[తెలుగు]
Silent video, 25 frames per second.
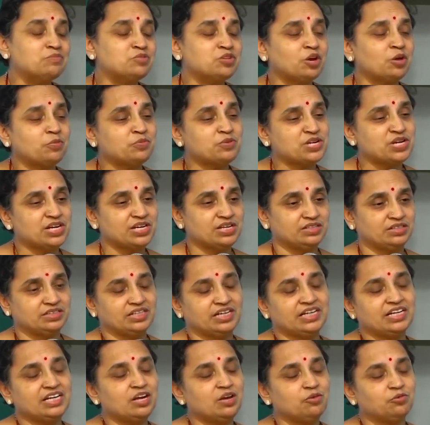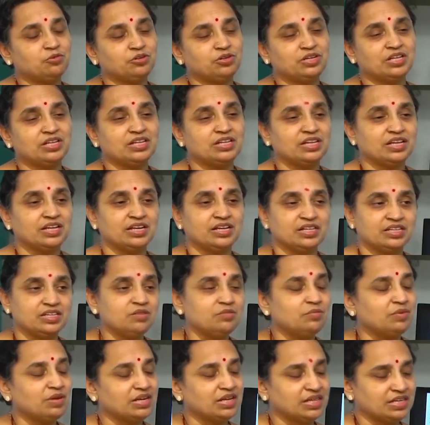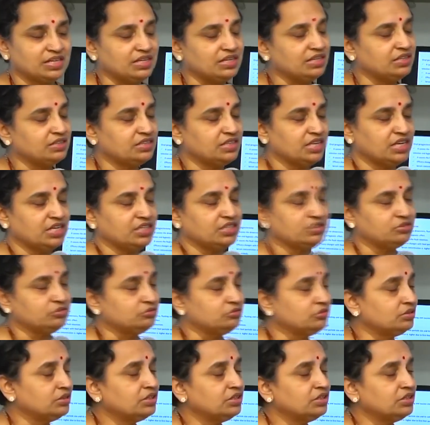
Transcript: అబ్జార్ప్షన్ ఎట్లా ఉంటుంది అనేది మనకి తెలియదు